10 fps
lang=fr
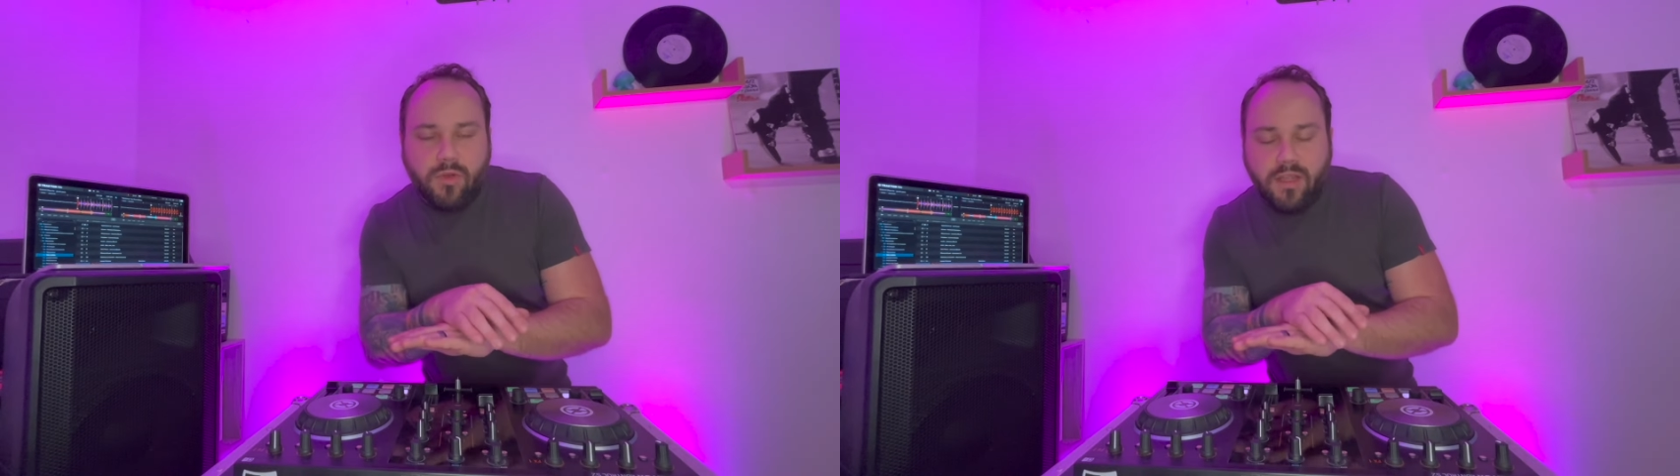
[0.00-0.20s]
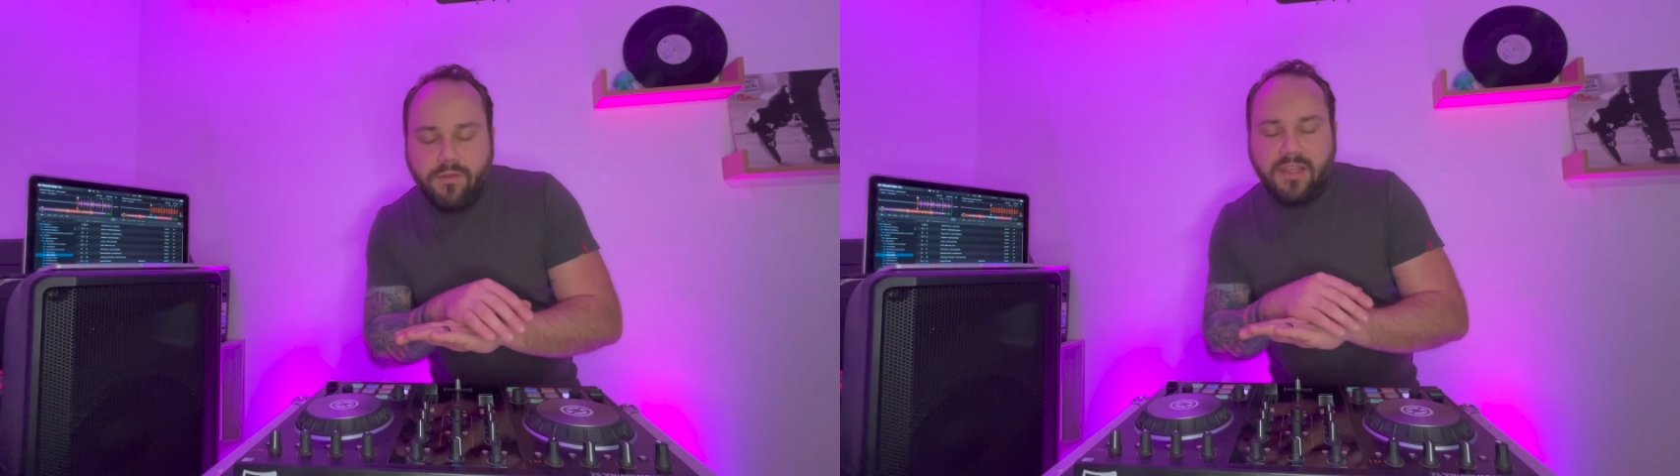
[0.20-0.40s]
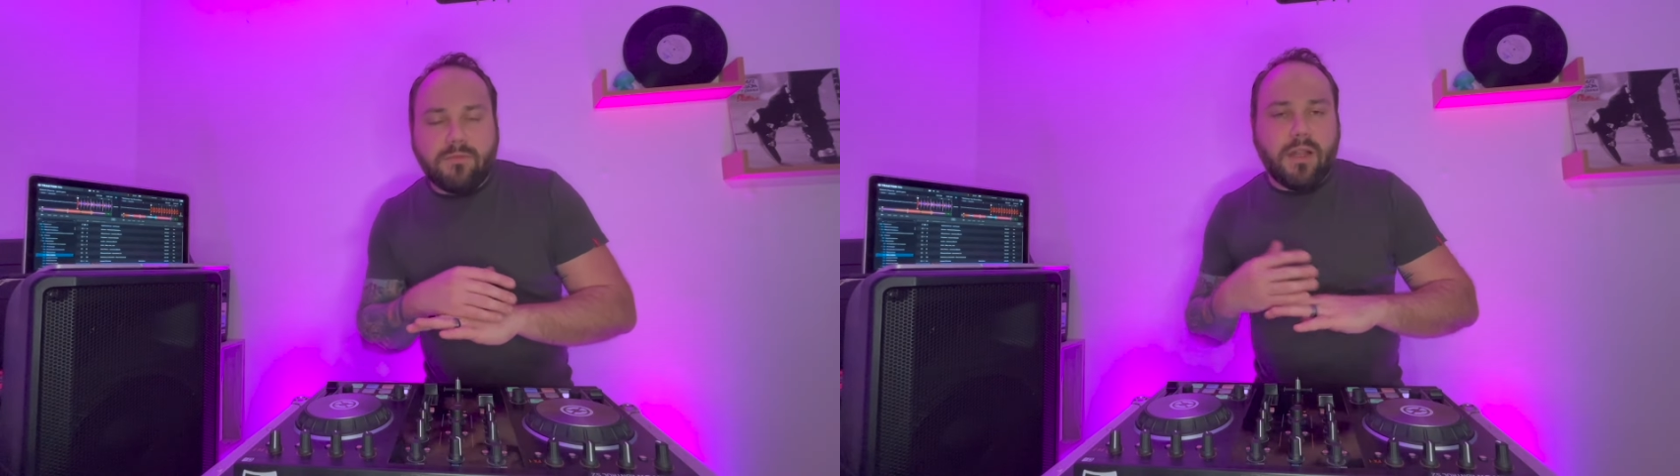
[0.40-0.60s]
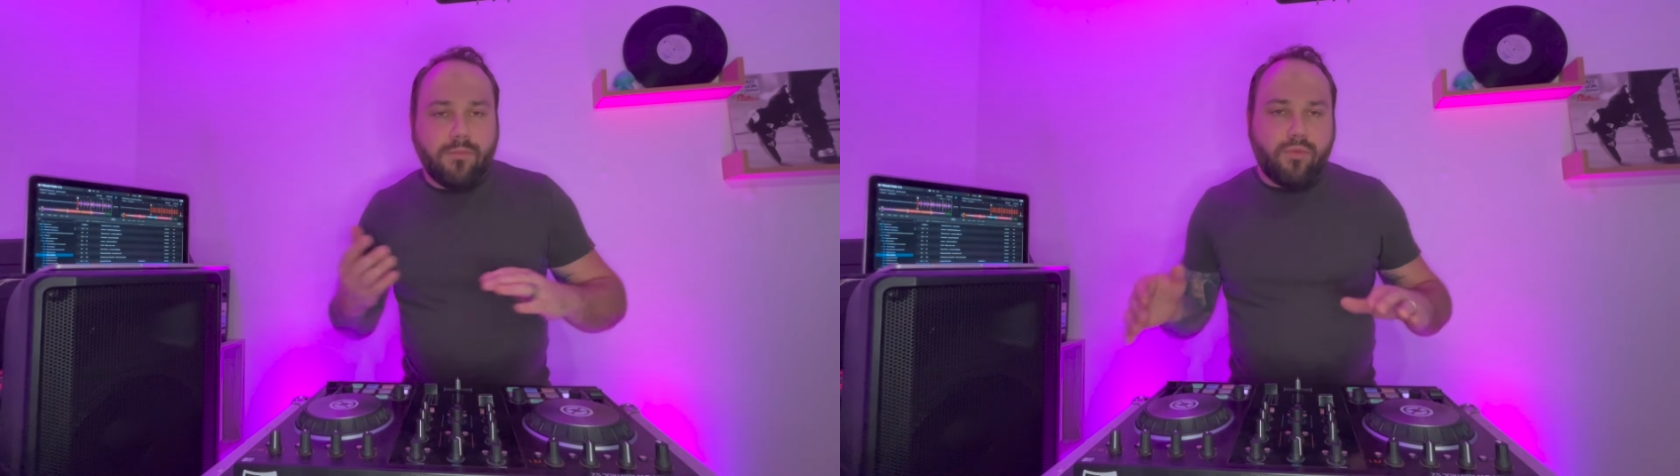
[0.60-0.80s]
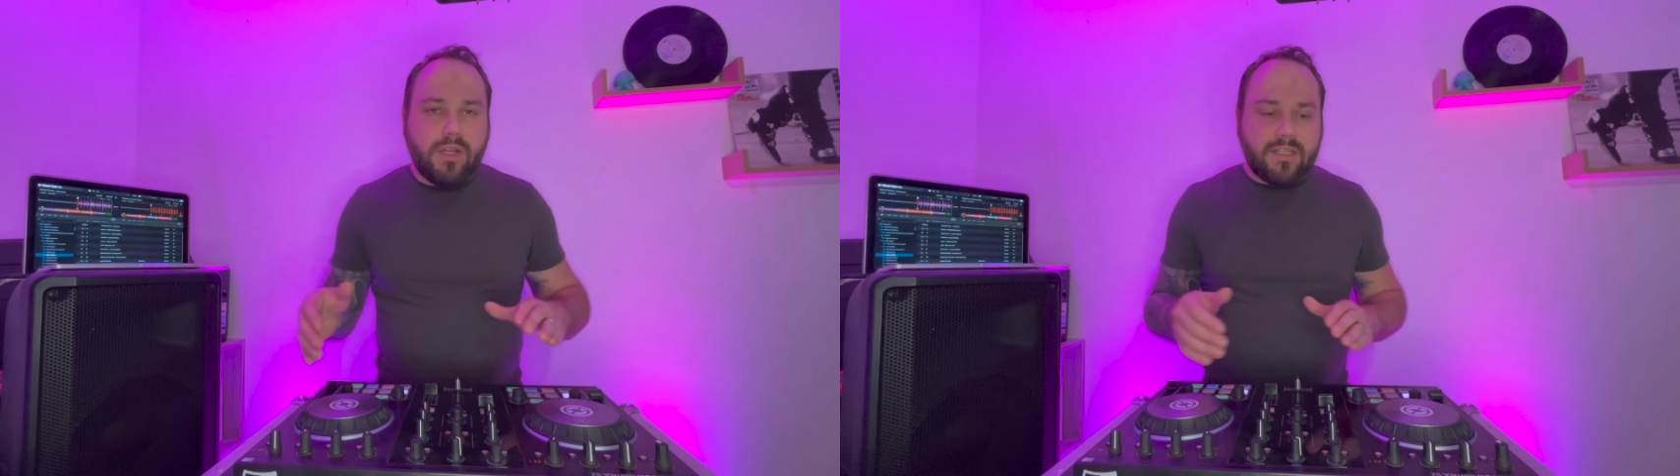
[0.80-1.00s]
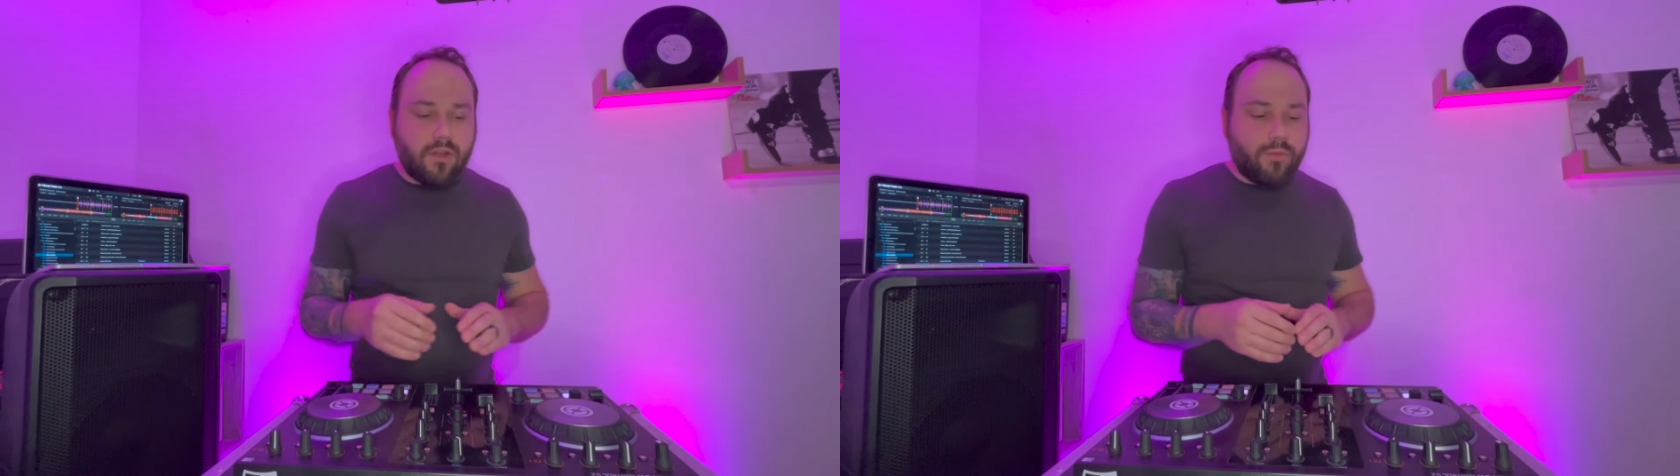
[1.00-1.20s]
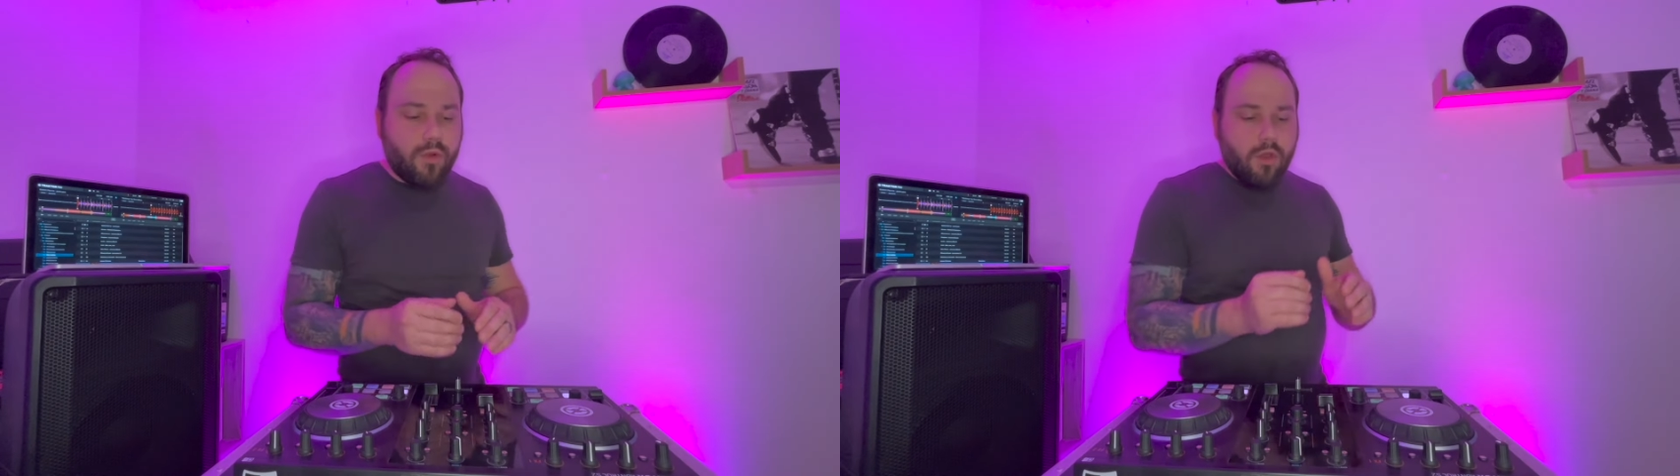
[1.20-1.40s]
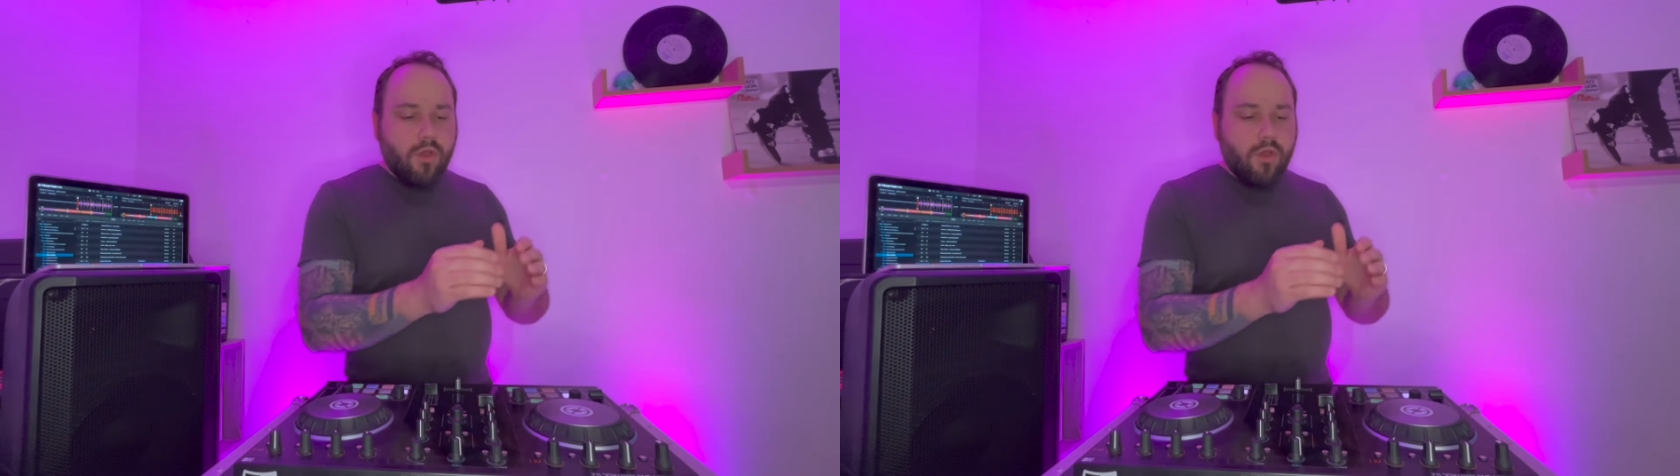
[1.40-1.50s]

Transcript: en inverse, mais là, pour l'exemple,